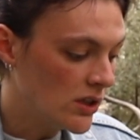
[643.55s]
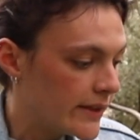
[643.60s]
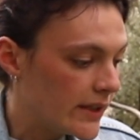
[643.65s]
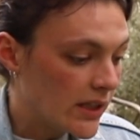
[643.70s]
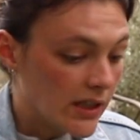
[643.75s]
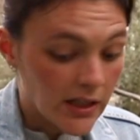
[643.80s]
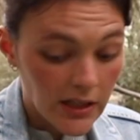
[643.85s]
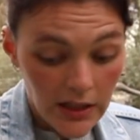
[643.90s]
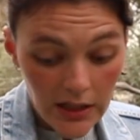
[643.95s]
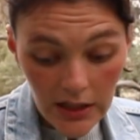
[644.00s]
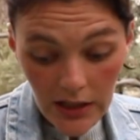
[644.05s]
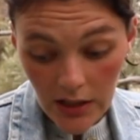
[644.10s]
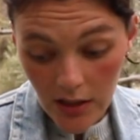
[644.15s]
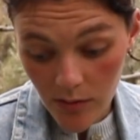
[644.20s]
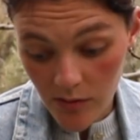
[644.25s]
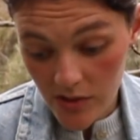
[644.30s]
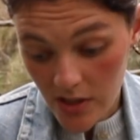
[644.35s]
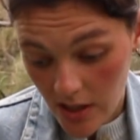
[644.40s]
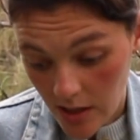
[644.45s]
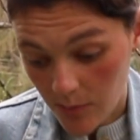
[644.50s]
Y
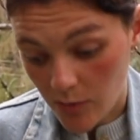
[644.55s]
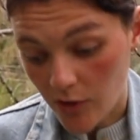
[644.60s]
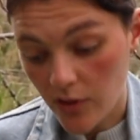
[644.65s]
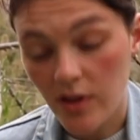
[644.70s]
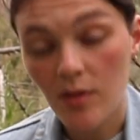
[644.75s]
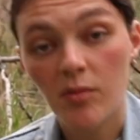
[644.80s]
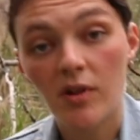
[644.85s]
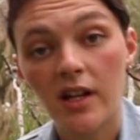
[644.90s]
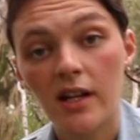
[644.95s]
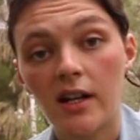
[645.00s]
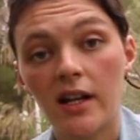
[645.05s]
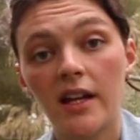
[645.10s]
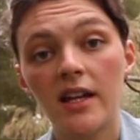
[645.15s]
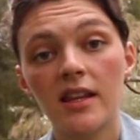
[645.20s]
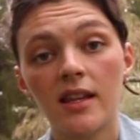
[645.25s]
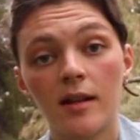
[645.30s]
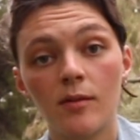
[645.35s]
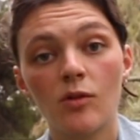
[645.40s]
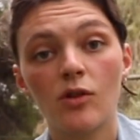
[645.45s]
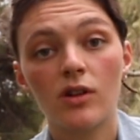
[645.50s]
como se reproduce por la raíz,
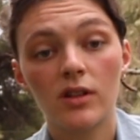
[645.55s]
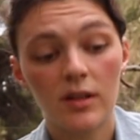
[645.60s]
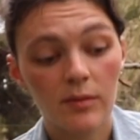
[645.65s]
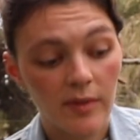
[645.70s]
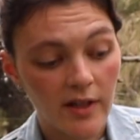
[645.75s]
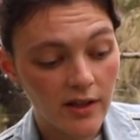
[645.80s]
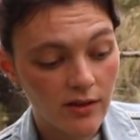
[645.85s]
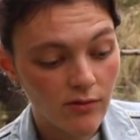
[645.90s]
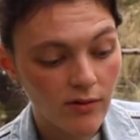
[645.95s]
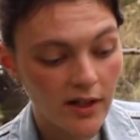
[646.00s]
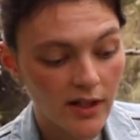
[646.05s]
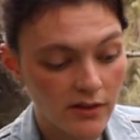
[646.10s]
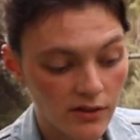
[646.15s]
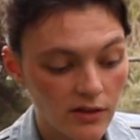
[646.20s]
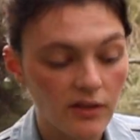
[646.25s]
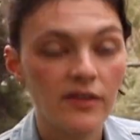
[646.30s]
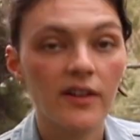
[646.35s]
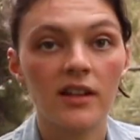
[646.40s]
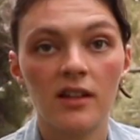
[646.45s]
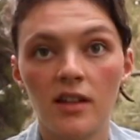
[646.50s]
a lo mejor te parece un cardo
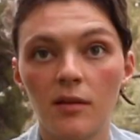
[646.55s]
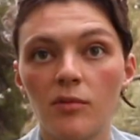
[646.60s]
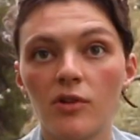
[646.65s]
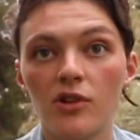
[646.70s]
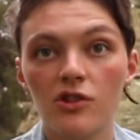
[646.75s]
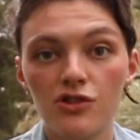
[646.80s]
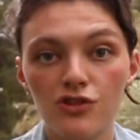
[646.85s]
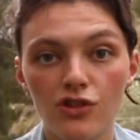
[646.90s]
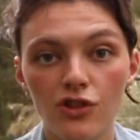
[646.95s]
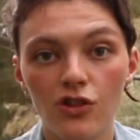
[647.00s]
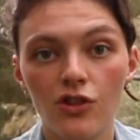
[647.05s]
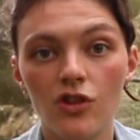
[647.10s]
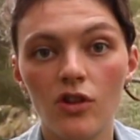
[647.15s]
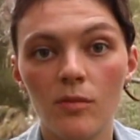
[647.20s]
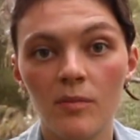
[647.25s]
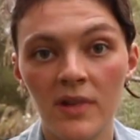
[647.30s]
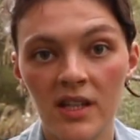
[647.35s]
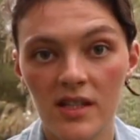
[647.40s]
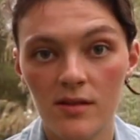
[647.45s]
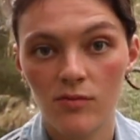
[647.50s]
diferente, pero es todo lo
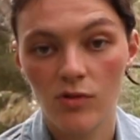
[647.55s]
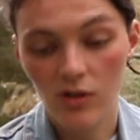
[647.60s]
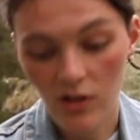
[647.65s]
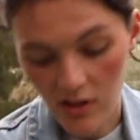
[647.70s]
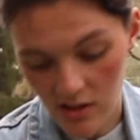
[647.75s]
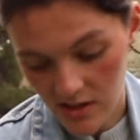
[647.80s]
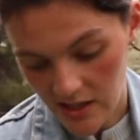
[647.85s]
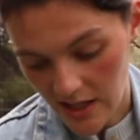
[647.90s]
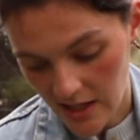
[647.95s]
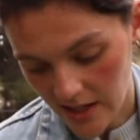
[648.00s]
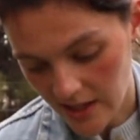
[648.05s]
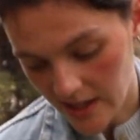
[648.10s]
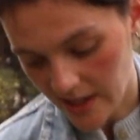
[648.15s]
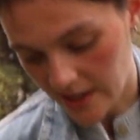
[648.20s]
mismo, que está